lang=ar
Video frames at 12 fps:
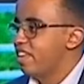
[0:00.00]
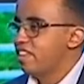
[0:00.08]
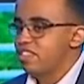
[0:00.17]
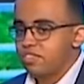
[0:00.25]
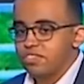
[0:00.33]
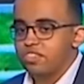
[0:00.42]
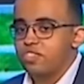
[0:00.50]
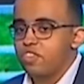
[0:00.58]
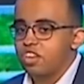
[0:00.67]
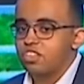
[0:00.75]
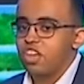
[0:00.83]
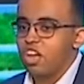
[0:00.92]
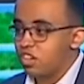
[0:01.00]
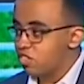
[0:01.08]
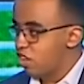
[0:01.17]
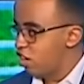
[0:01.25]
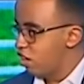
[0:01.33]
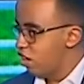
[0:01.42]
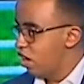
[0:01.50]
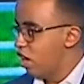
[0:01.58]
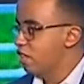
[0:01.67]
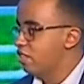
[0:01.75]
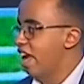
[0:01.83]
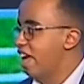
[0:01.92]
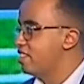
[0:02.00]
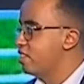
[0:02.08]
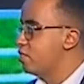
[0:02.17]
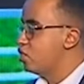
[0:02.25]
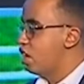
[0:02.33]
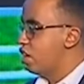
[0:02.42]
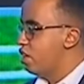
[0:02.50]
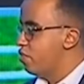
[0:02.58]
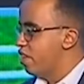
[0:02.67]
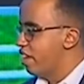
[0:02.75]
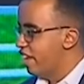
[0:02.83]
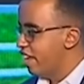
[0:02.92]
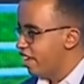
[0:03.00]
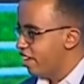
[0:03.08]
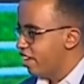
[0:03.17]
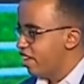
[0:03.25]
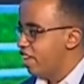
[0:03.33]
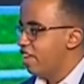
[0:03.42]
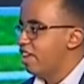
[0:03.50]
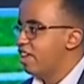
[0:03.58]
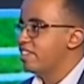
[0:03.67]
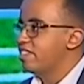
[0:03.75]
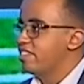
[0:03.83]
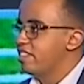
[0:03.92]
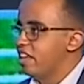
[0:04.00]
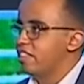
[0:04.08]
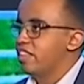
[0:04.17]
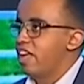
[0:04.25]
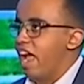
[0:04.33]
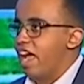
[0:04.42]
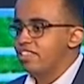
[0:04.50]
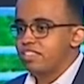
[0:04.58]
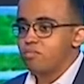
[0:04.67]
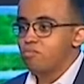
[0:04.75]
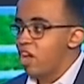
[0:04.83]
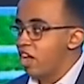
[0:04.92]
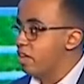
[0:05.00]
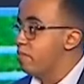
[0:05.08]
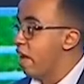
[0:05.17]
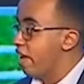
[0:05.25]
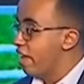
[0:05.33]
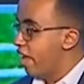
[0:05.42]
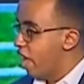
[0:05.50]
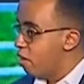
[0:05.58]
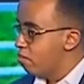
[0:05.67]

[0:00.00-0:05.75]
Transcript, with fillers: نفسي صفقات اكتر آه. نحسن شكل الفريق م. اتنين عايزين مهاجم هجام